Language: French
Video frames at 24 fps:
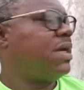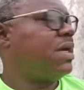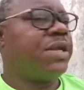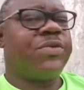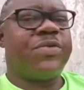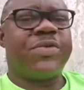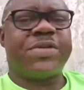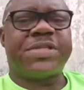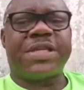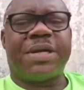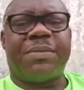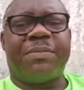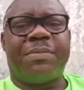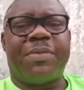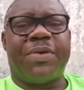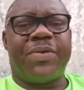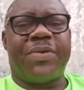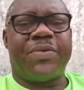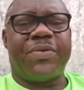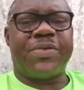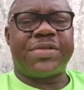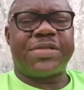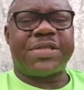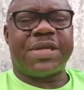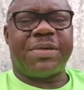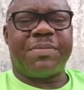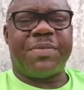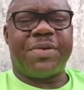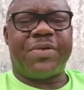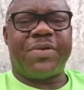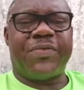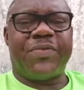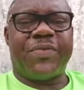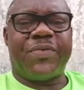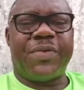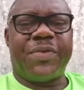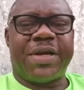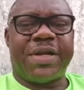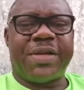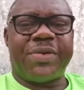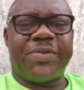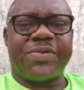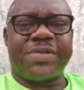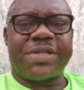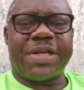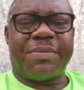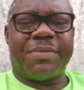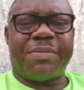Et nous semblons, nous semblons vouloir,
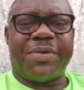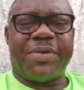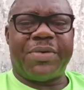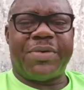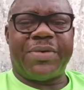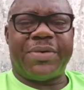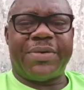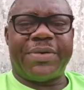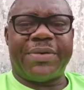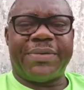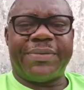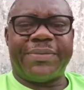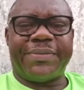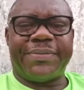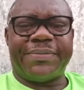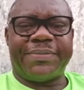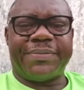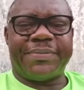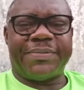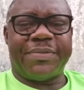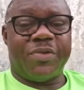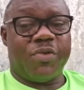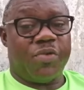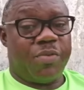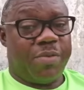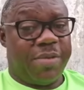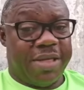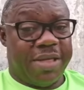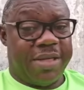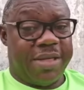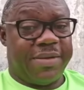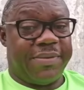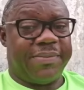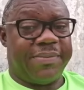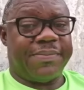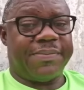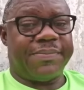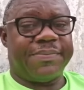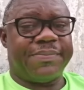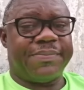nous semblons l'oublier.